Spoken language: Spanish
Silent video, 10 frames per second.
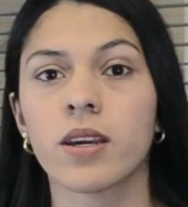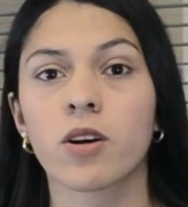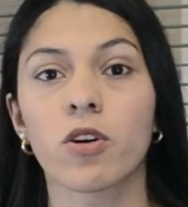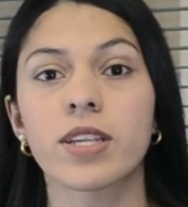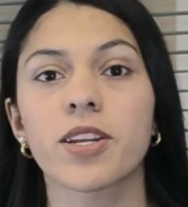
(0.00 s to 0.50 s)

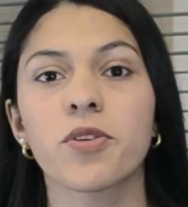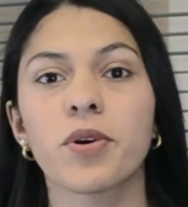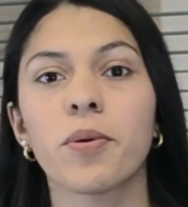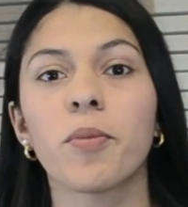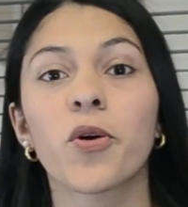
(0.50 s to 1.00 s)
Con este
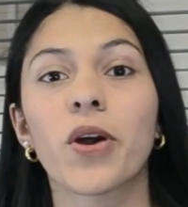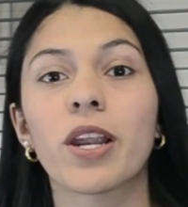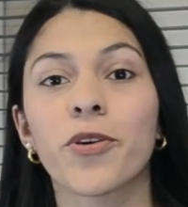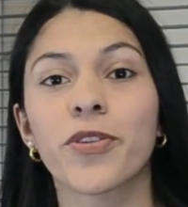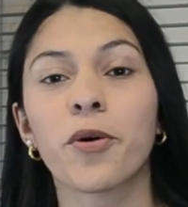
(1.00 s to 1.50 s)
nuevo
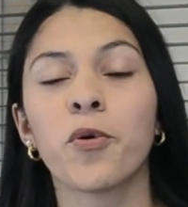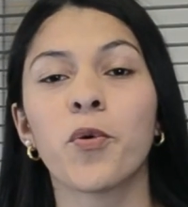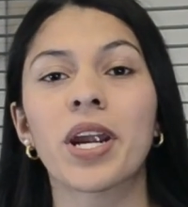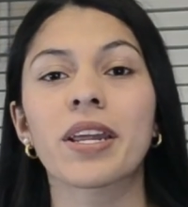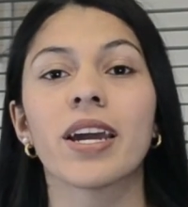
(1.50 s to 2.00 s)
modelo de
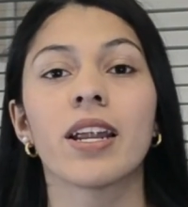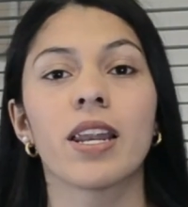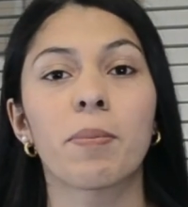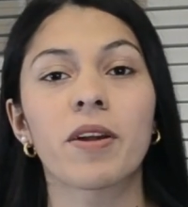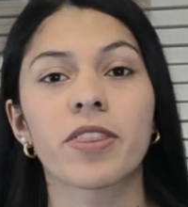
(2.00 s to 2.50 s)
Uber,
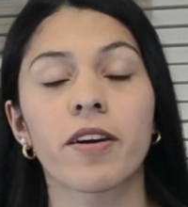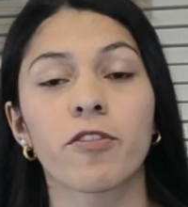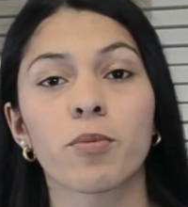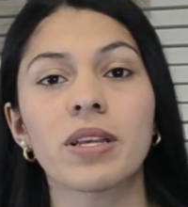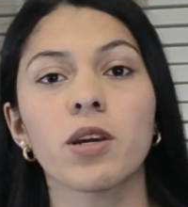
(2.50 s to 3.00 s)
la
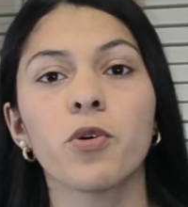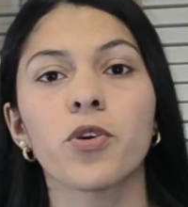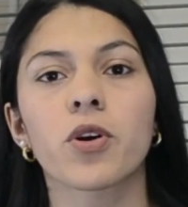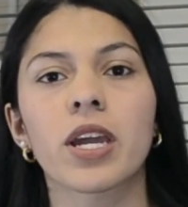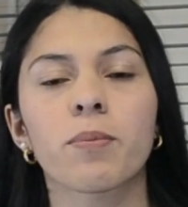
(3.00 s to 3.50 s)
plataforma
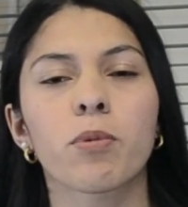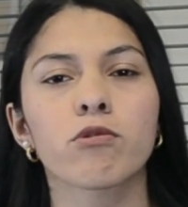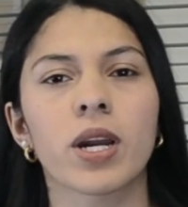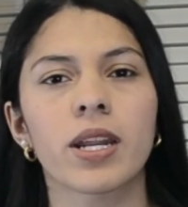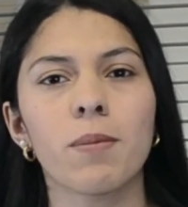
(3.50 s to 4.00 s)
aseguró que
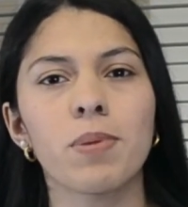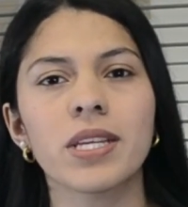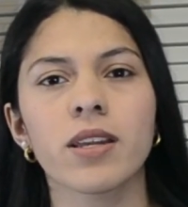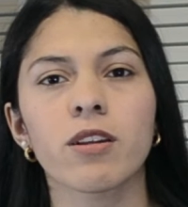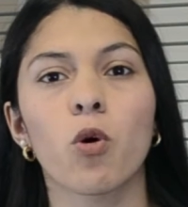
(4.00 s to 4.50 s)
buscará
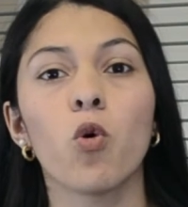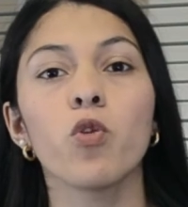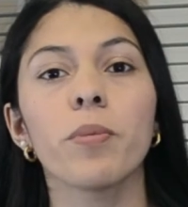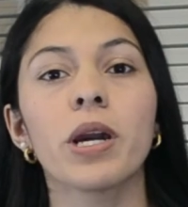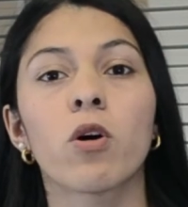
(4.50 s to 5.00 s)
prestar
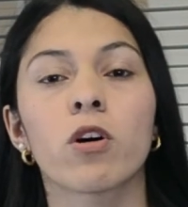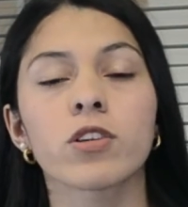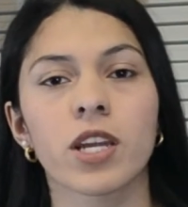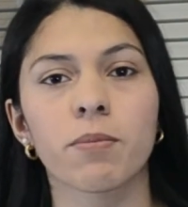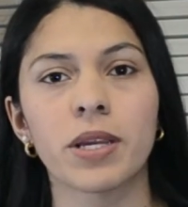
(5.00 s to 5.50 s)
un mejor
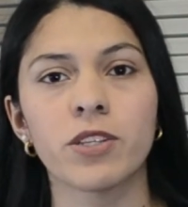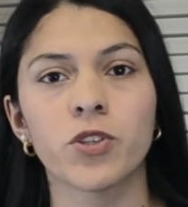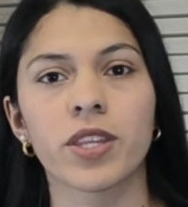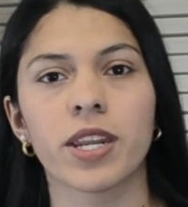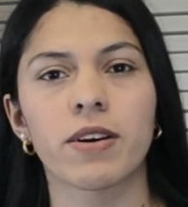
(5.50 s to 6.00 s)

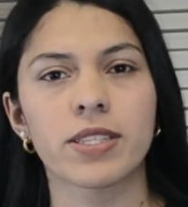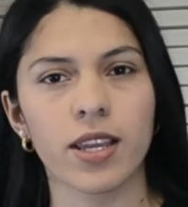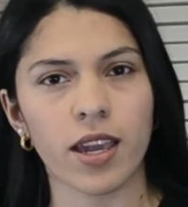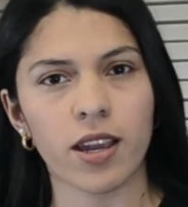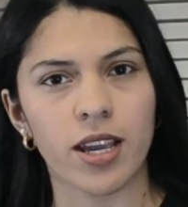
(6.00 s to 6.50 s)
servicio a través de
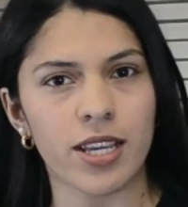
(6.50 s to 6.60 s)
que,